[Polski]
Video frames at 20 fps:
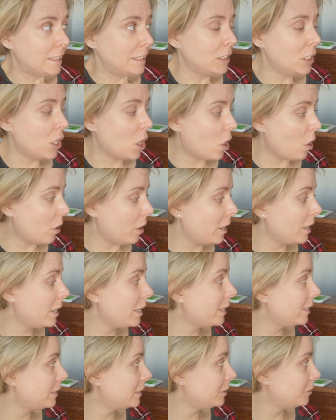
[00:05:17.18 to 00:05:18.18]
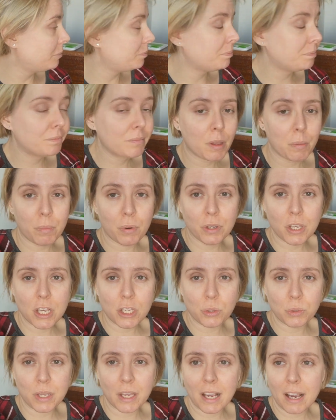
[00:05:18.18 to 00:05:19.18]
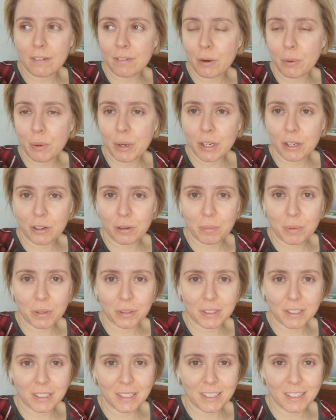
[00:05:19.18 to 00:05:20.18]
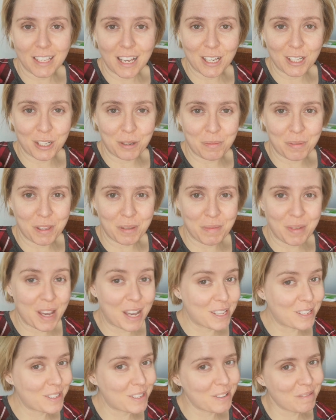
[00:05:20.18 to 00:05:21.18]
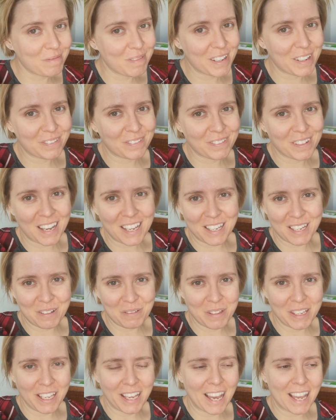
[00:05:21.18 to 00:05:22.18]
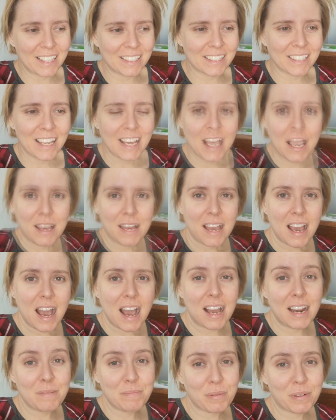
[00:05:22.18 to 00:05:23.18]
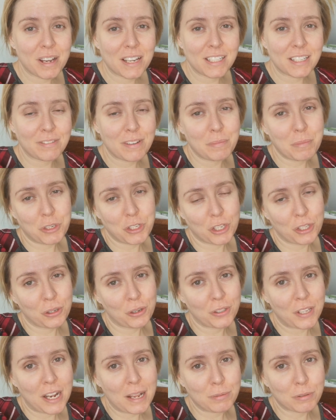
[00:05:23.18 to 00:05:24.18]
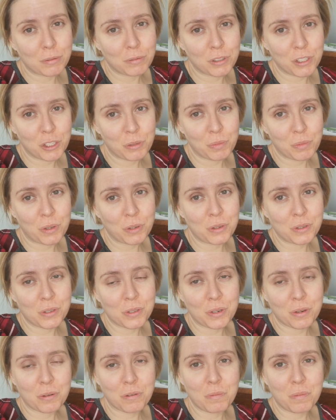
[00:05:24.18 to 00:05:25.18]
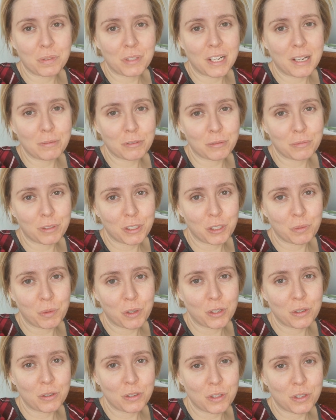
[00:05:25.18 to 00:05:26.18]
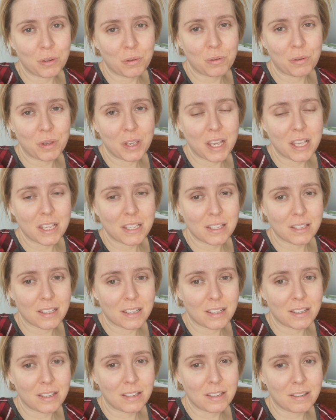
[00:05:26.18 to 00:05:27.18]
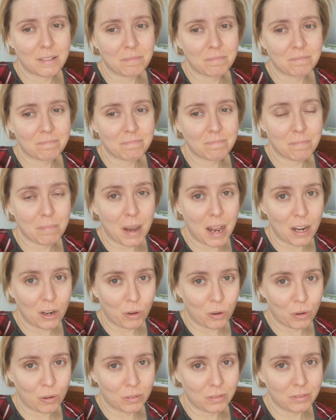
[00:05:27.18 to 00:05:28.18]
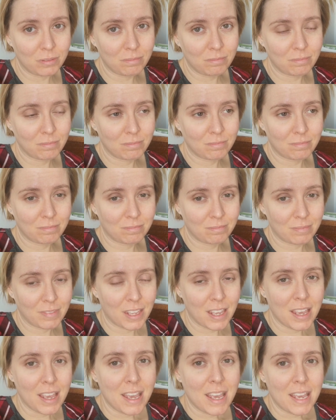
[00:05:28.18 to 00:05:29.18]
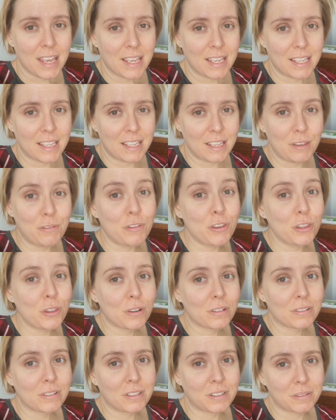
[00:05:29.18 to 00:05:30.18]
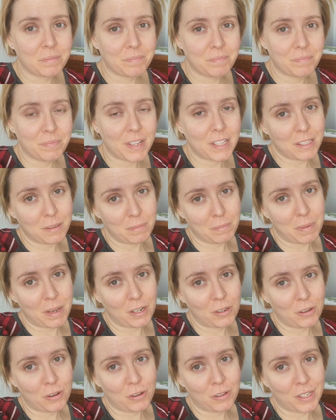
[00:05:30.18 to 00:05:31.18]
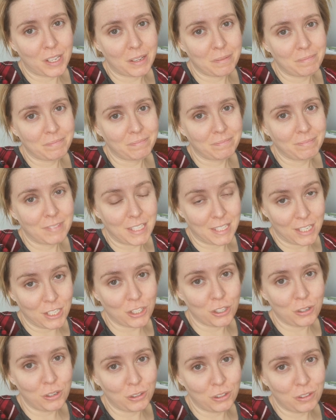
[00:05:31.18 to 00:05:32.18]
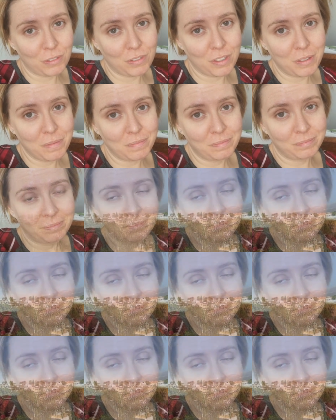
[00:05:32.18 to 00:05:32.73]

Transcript: no, bo jest tutaj kawałek roboty, także będę miała super fajny weekend. Ale pokażę Wam jeszcze tylko najlepszą część mojego strychu, bo najlepszą część mojego strychu jest yy, balkon i widok na tym balkonie. Jesteście gotowi?